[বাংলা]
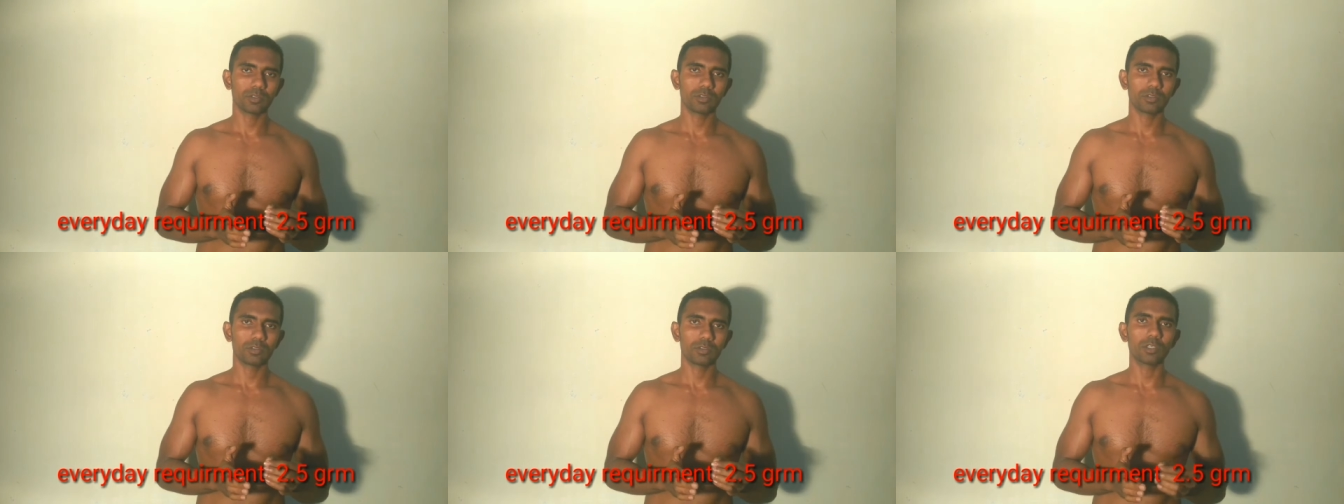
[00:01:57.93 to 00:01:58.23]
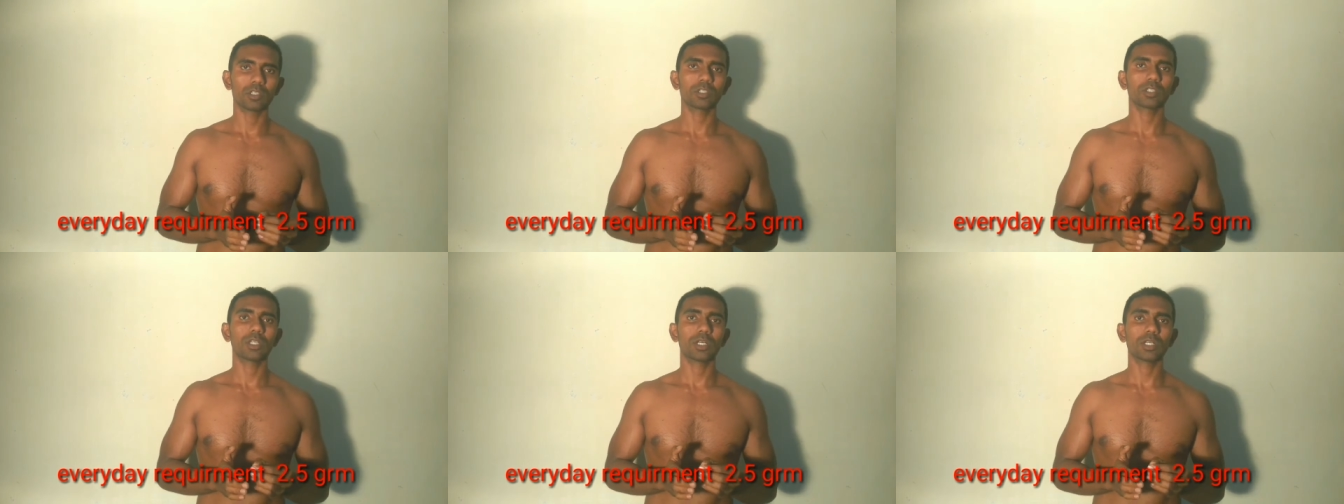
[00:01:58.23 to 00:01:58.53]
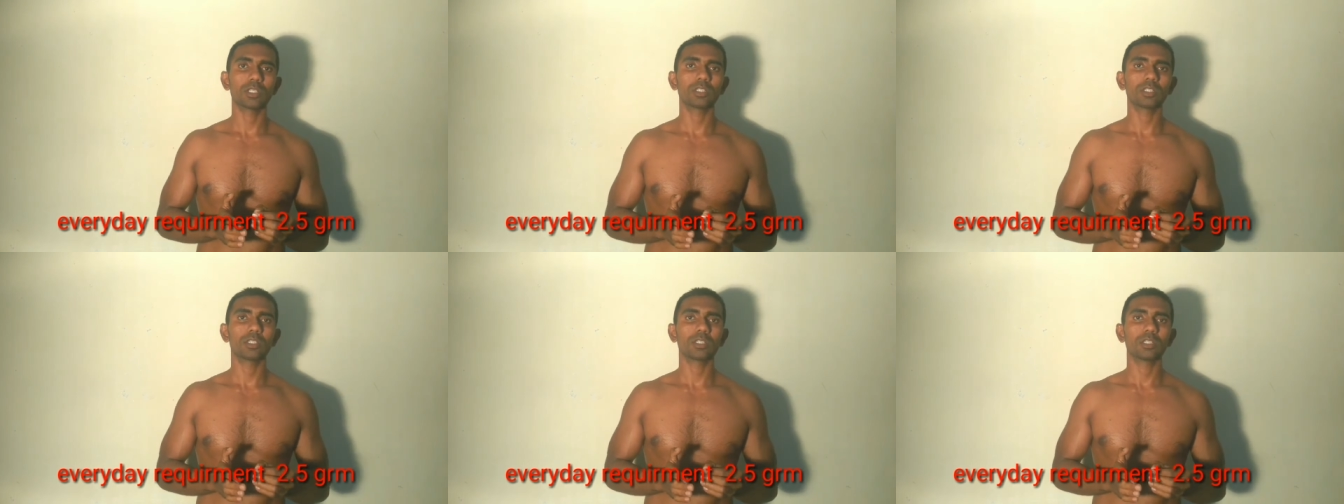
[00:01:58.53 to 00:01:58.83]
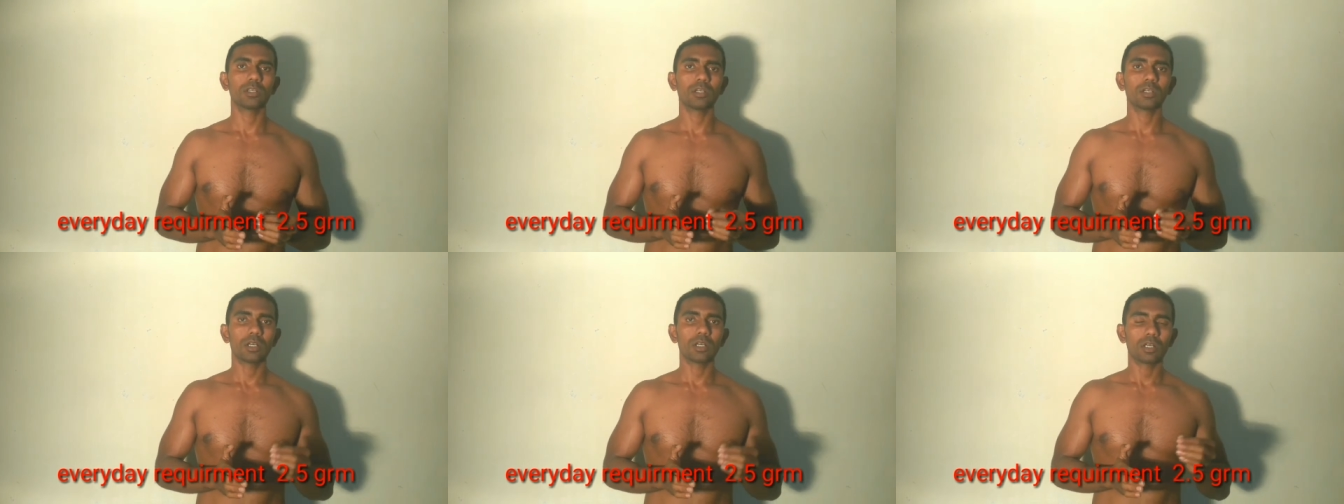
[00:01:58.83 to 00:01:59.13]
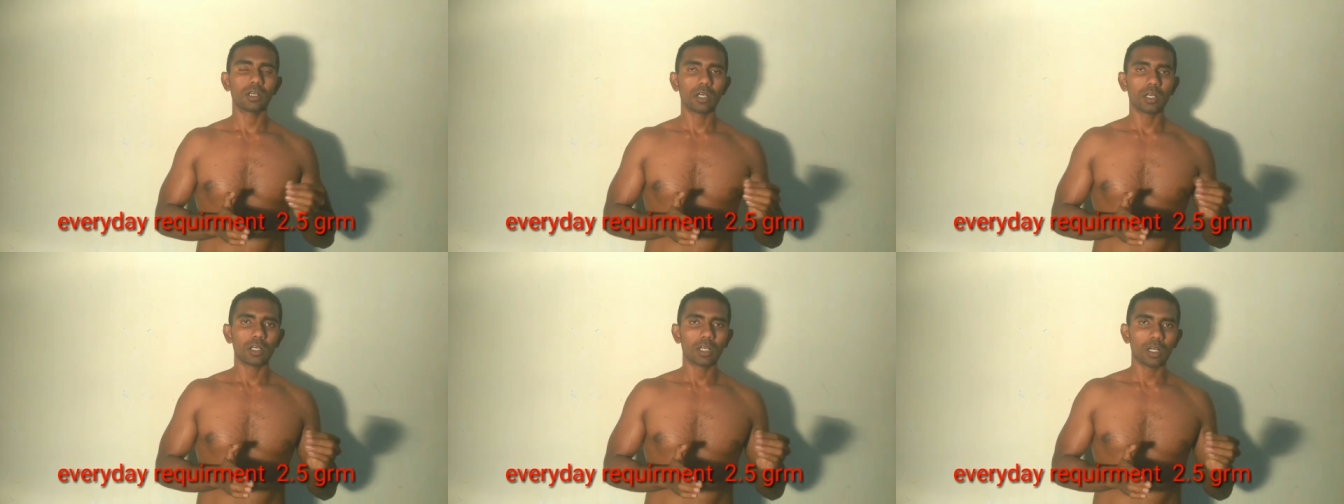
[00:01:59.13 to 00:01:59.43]
অর্থাৎ
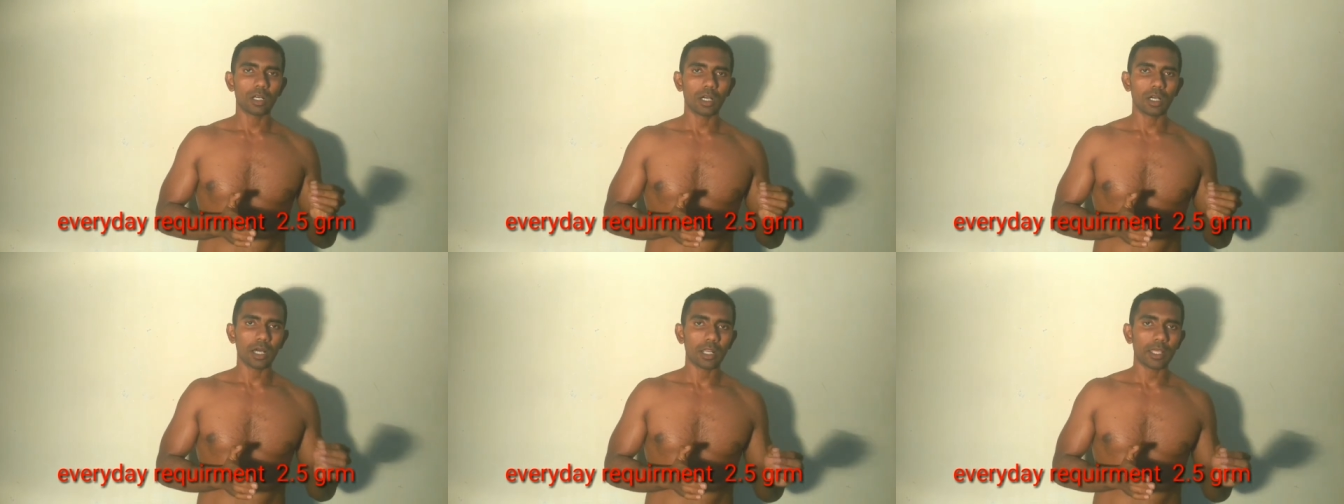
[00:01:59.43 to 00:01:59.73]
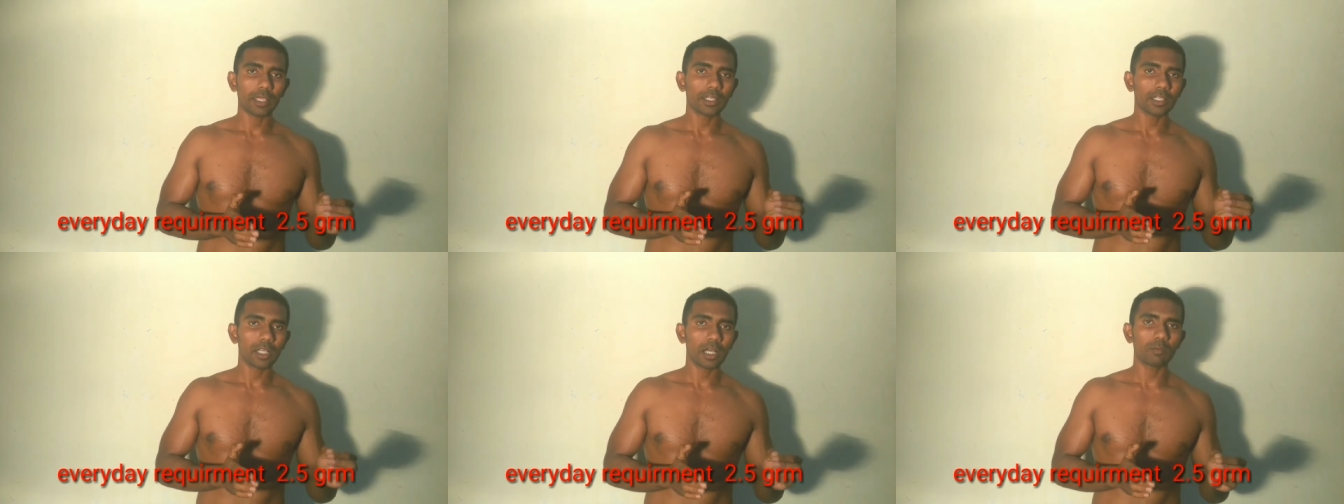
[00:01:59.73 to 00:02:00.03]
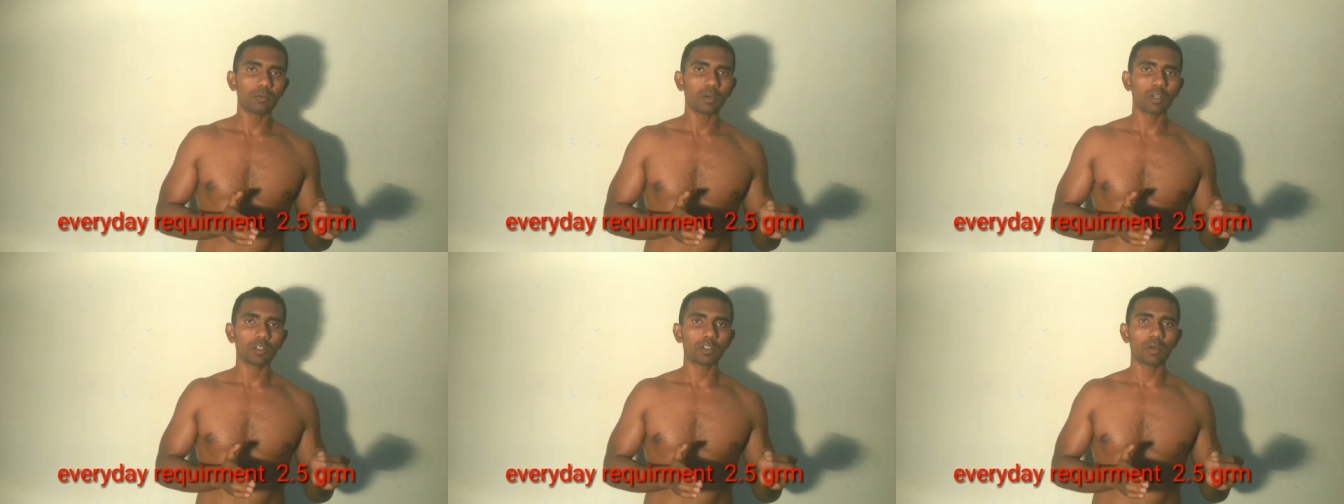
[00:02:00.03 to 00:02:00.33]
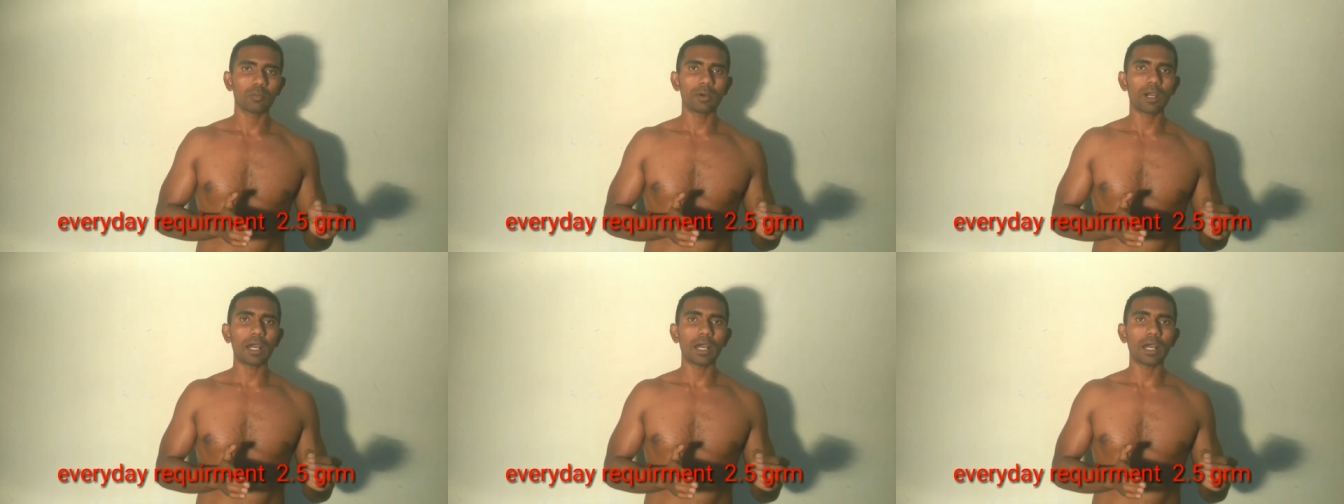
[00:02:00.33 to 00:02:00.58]
আড়াই গ্রাম অথবা